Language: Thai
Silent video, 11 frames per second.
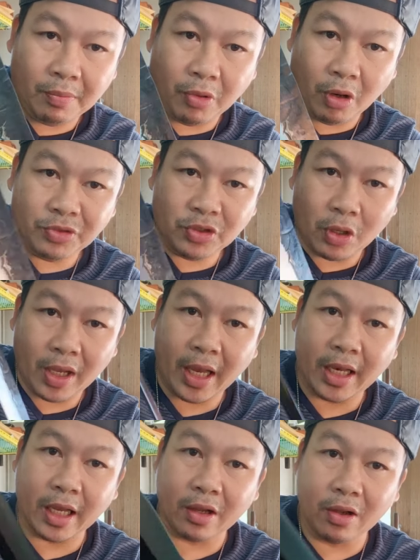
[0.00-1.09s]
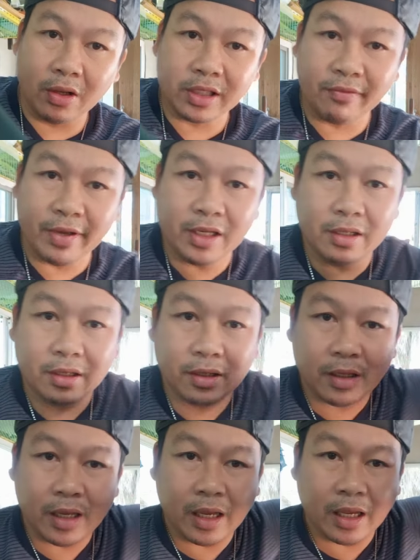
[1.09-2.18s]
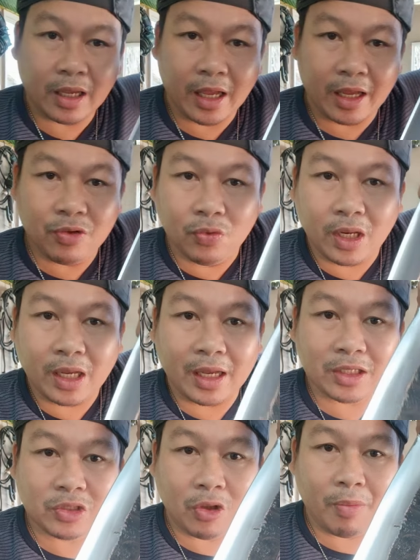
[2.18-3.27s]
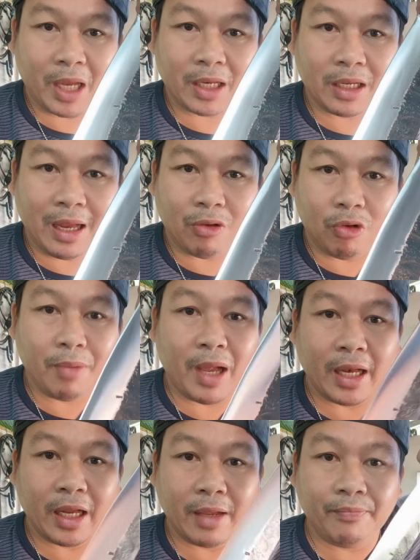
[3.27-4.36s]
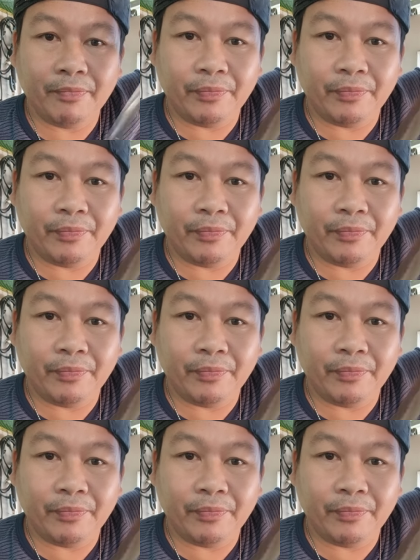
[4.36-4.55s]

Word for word: พร้อมซองใครเด็กก็ช่างวัดาขายอยู่ราคา2,900บาทนะครับ